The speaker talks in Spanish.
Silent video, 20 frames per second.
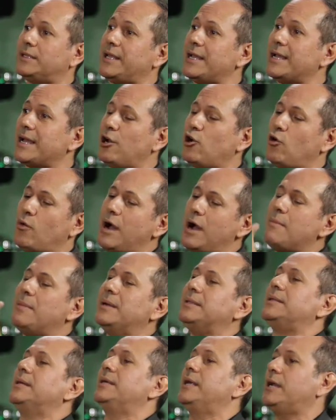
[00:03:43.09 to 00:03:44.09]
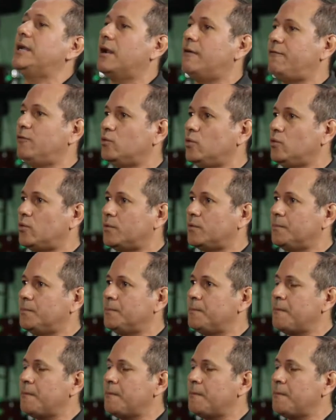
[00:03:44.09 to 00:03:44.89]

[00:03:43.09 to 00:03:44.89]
tengas lo vas a mantener en el futuro.